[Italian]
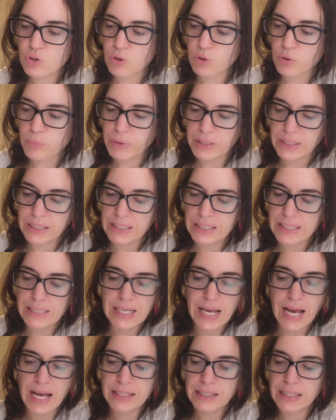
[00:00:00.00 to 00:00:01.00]
sono
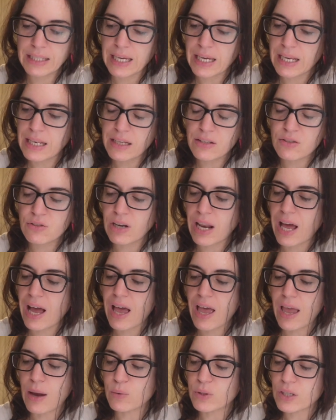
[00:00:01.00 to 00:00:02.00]
penitenziari e
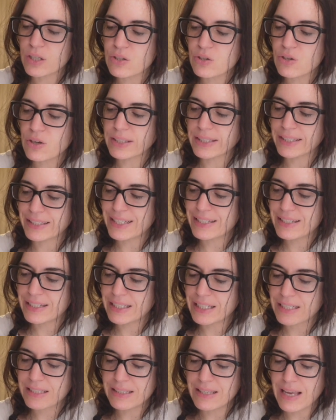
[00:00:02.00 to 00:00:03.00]
l'isola è una zona
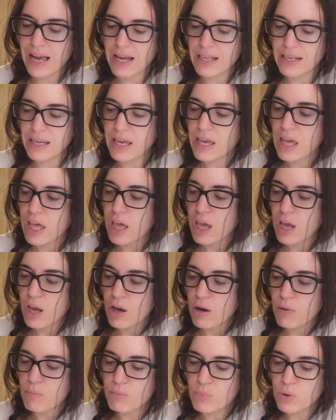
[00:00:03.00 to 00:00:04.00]
residenziale
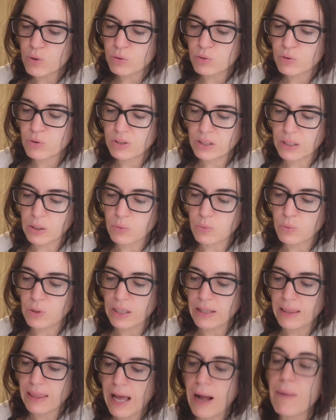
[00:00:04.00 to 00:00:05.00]
molto
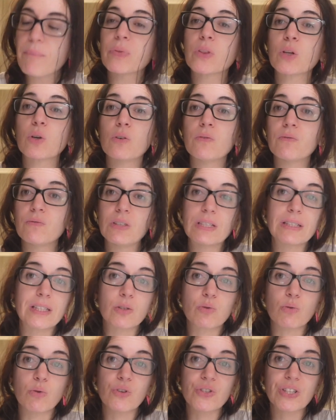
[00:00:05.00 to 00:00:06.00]
tranquilla con
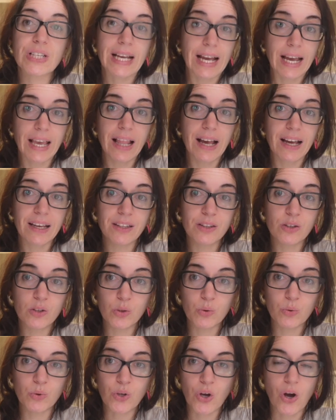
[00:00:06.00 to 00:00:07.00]
vista sullo skyline
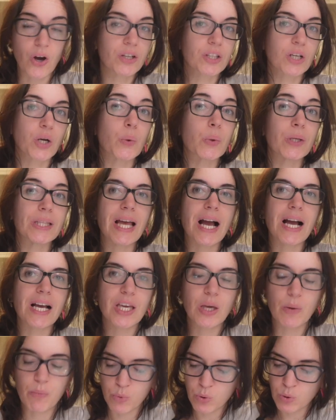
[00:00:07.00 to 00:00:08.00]
di New York, quindi
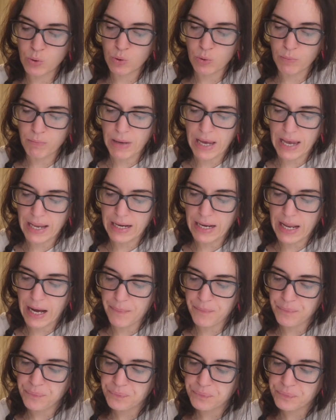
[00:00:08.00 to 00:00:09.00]
anche molto bella.